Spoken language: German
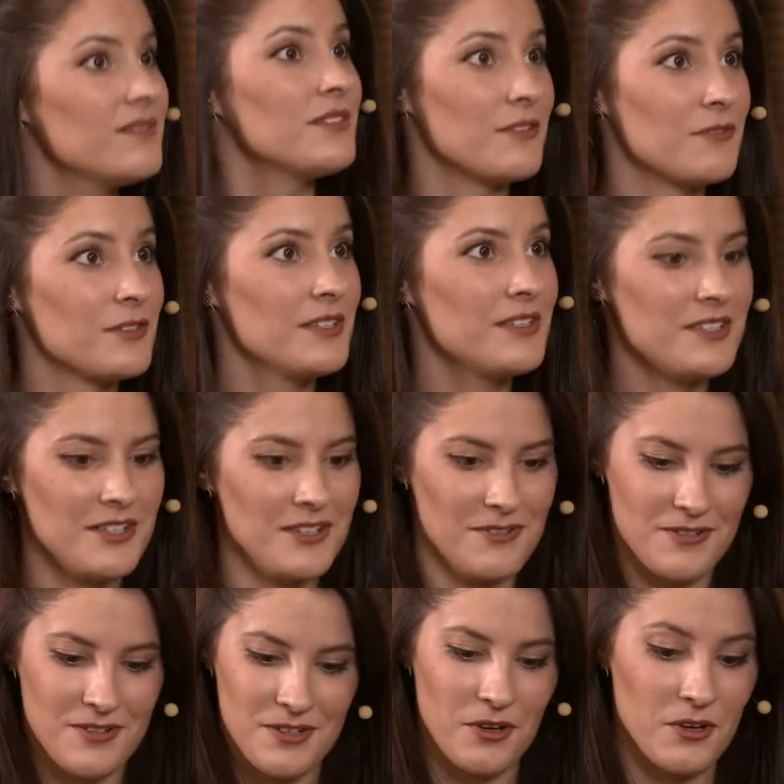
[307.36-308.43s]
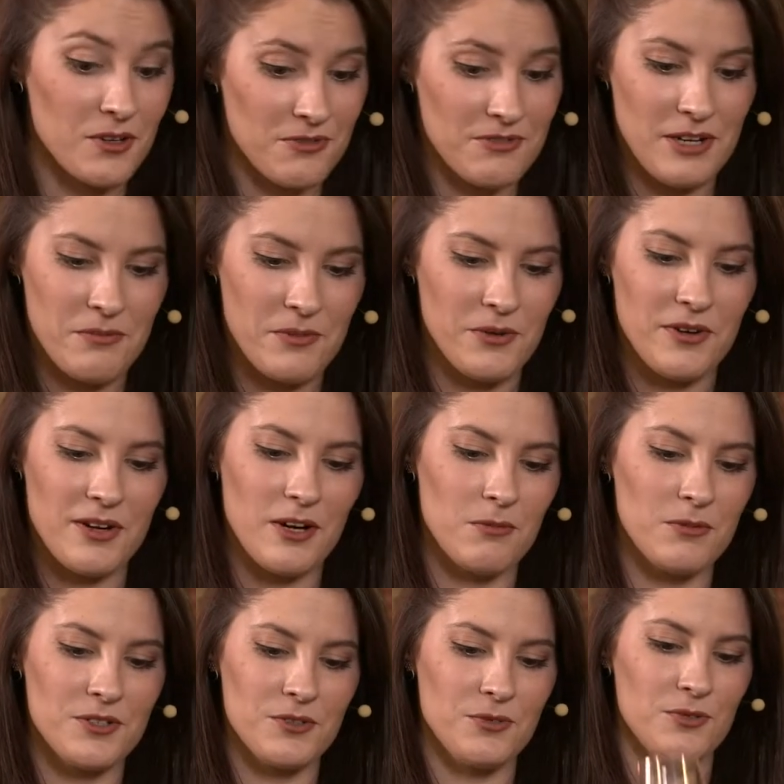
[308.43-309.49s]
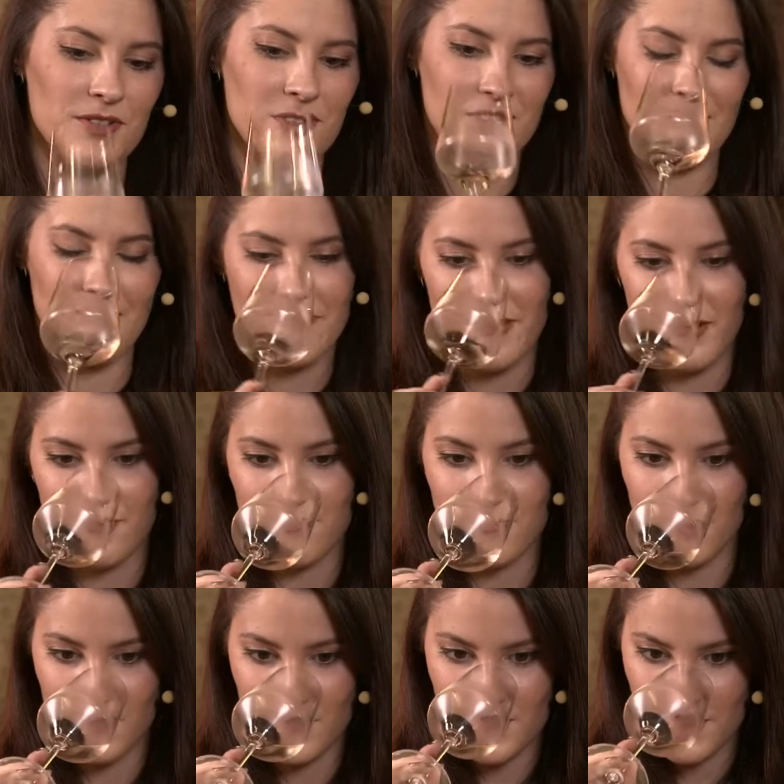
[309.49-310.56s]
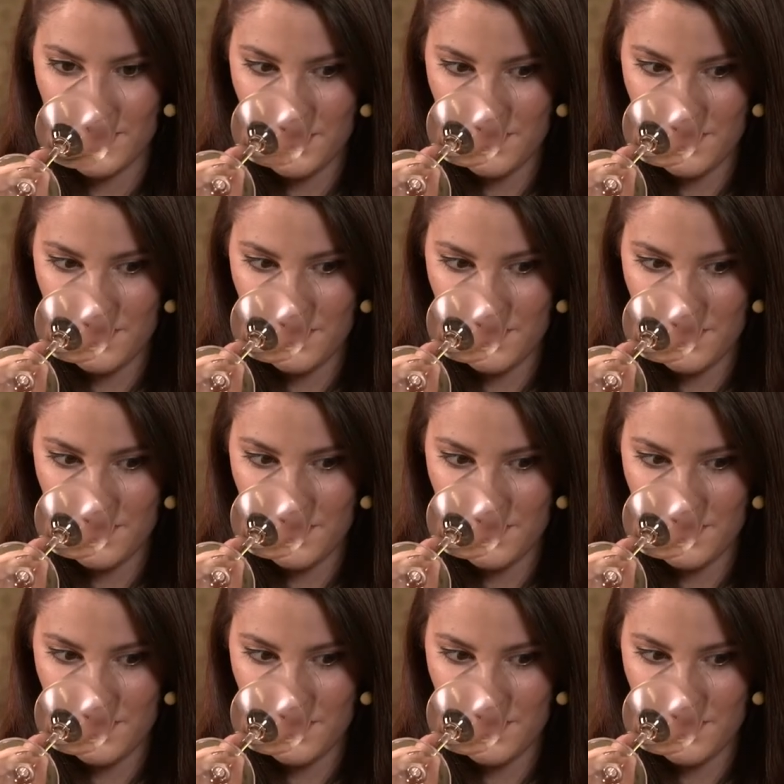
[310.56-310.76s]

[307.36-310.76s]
Definitiv. Doch, gefällt mir unglaublich gut. Eine sehr feine Frucht.